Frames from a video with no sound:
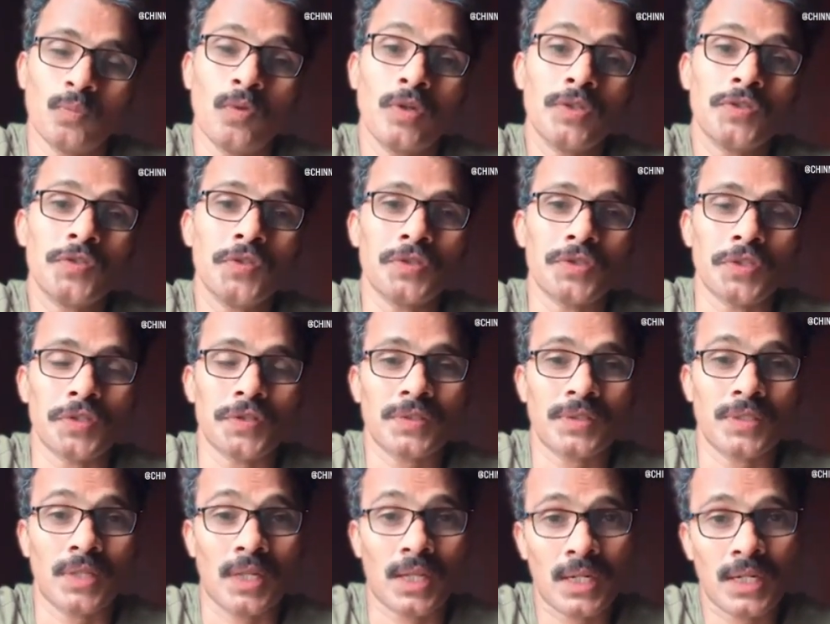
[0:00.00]
మోసం
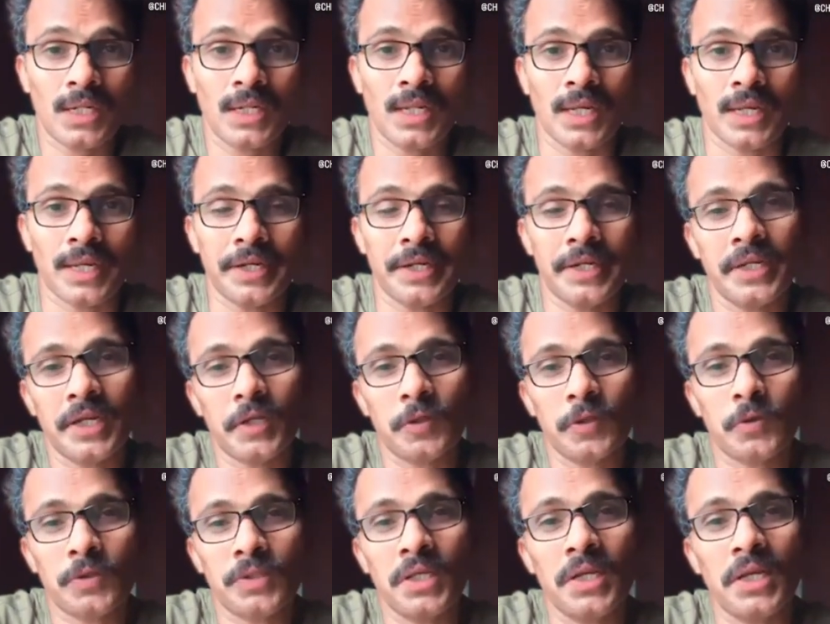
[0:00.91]
చేస్తున్నారు ఇక్కడే
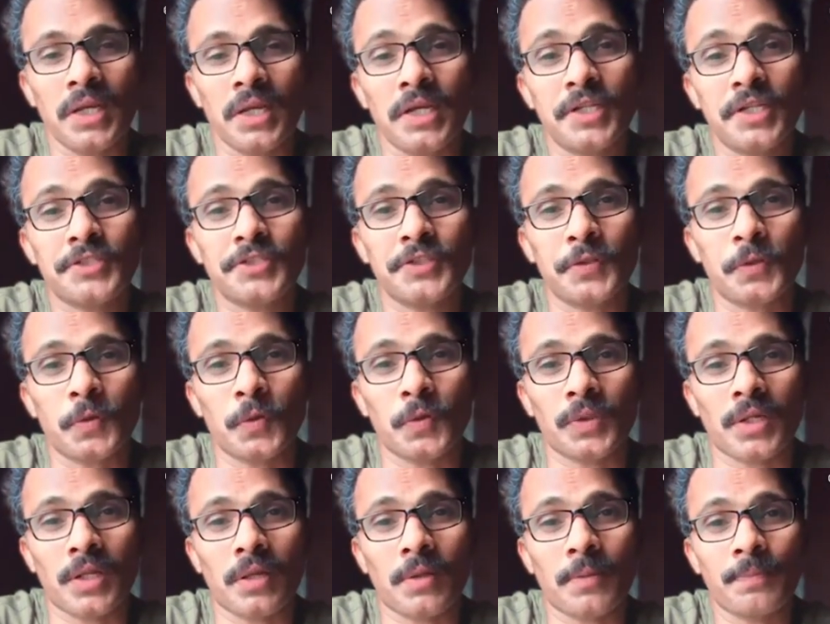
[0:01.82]
ఇండియాలోనే ఏజెంట్లు
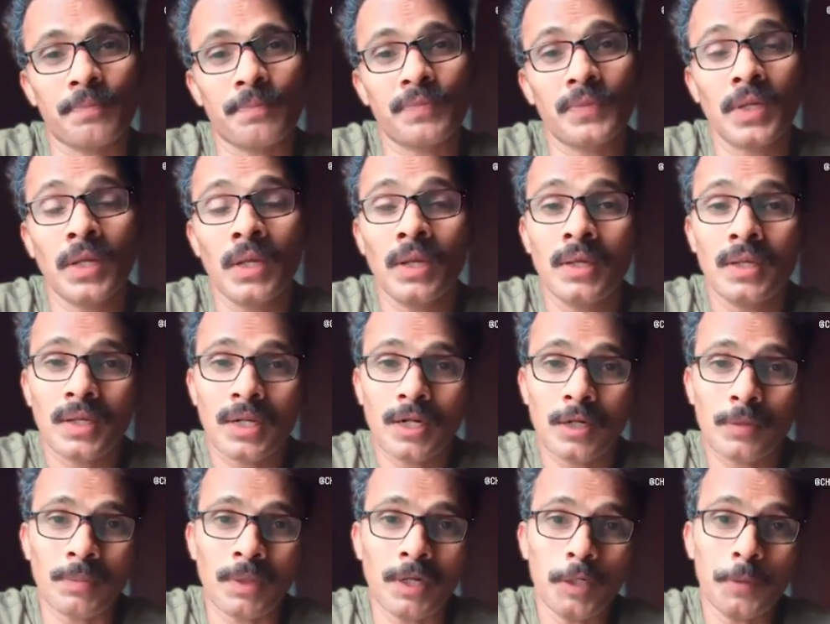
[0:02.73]
ఉంటారు
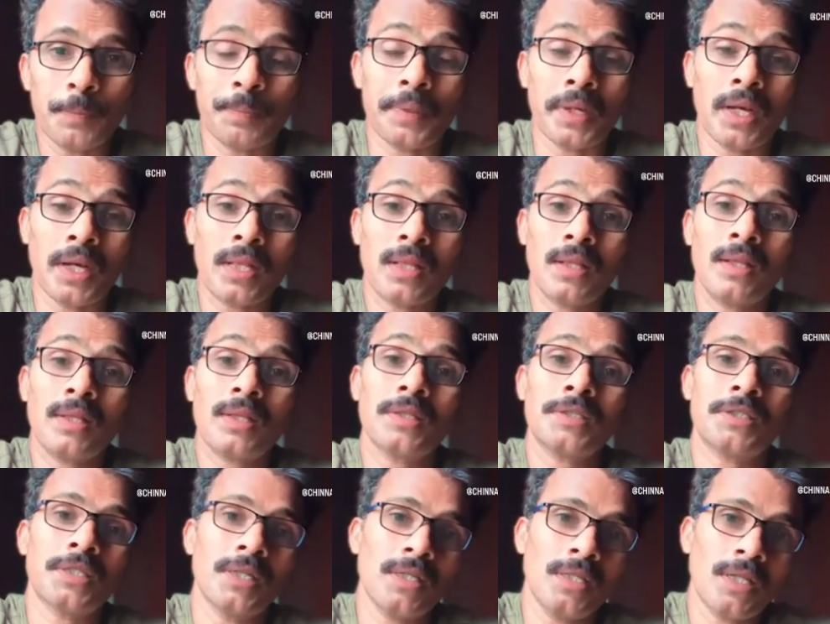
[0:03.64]
ఇక్కడ మళ్ళీ ప్యారలల్గా
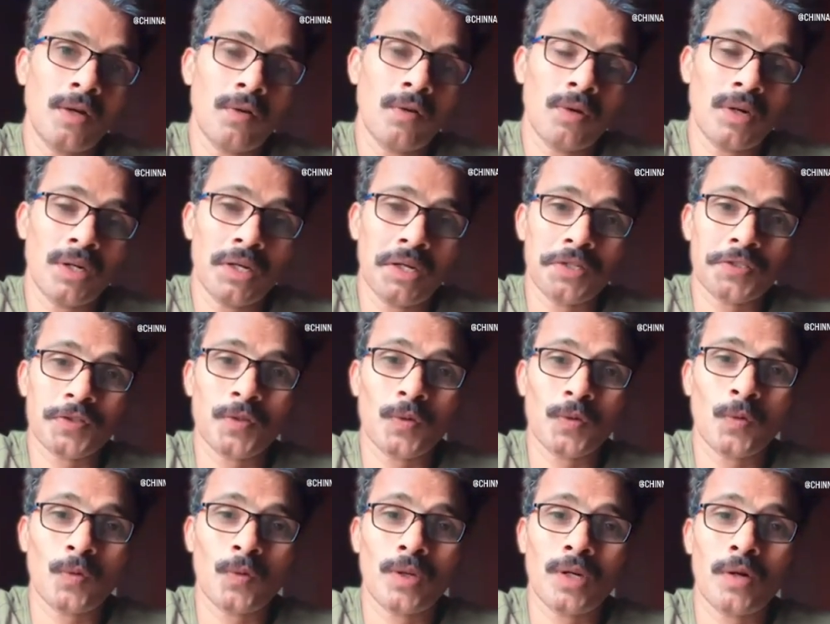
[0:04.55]
చైనా వాడి హస్తం
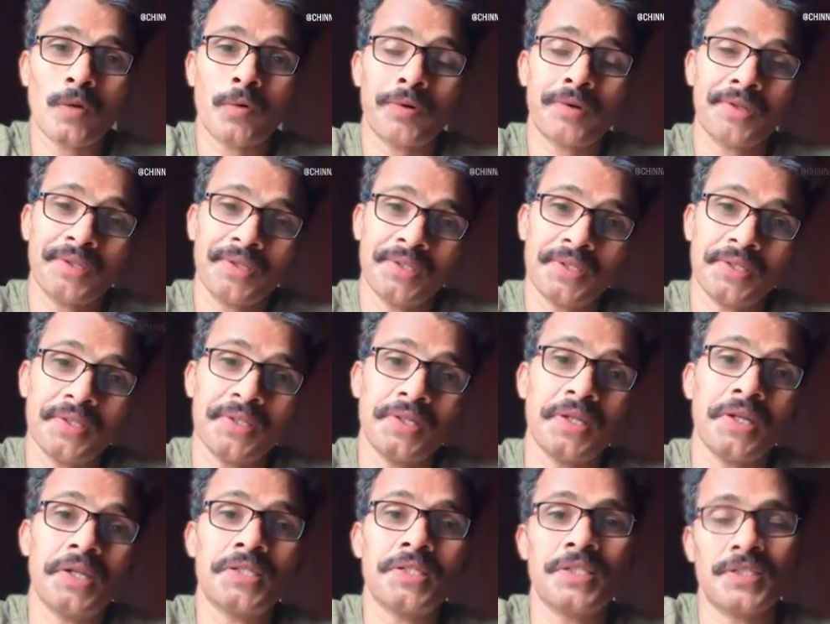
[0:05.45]
కూడా ఉంటుంది ఈ
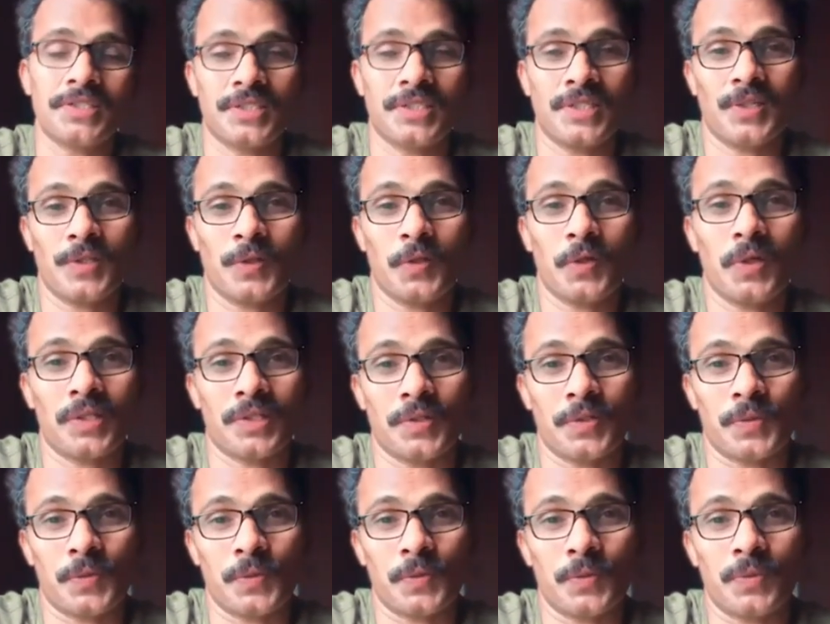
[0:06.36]
ఏజెన్సీల్లో
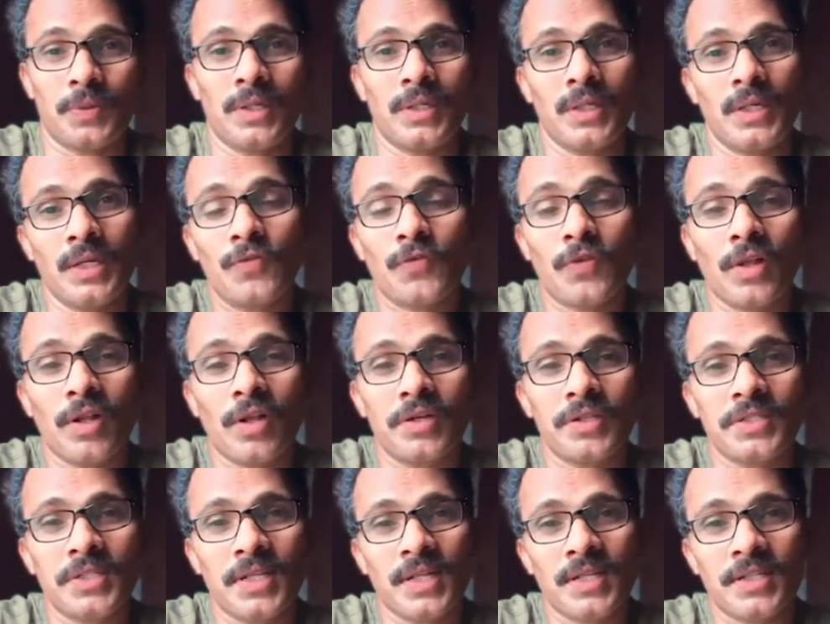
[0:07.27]
అన్నట్టు ఏ
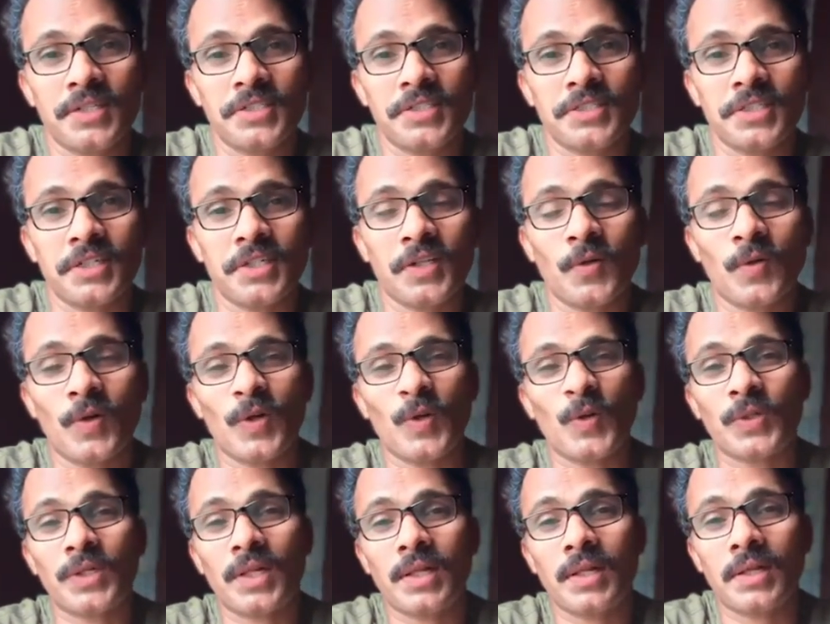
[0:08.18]
ఫ్రాడ్ జరిగినా చైనా వాళ్ళు
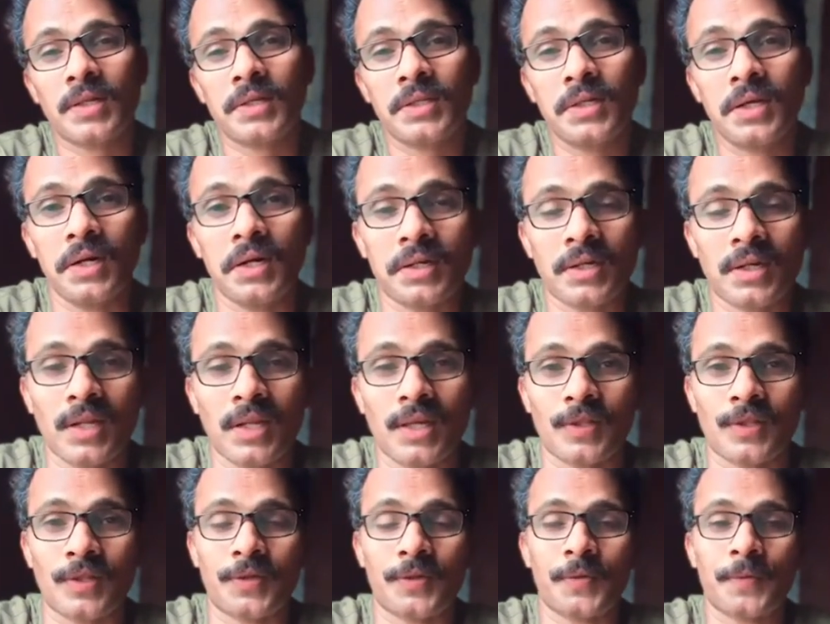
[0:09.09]
ఉంటారు కదా అట్లా
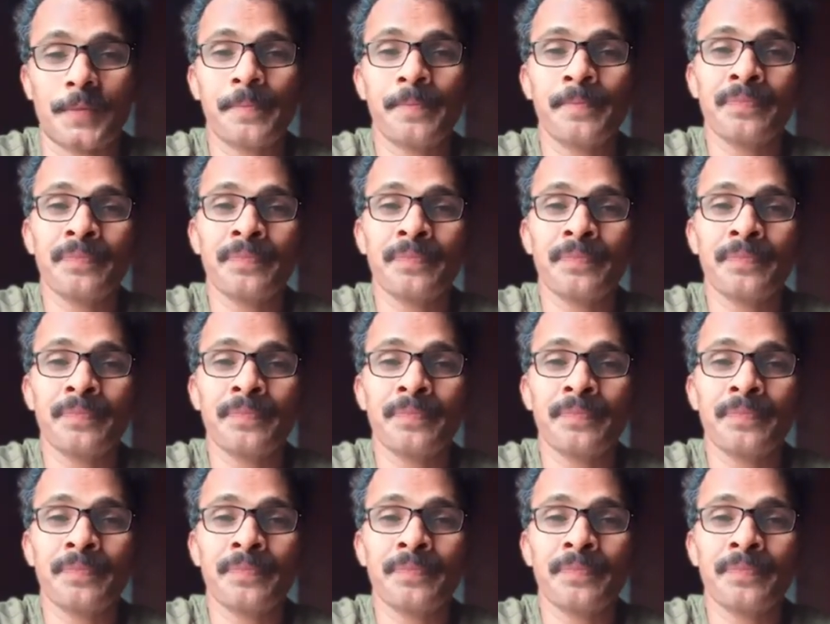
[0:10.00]
అన్నట్టు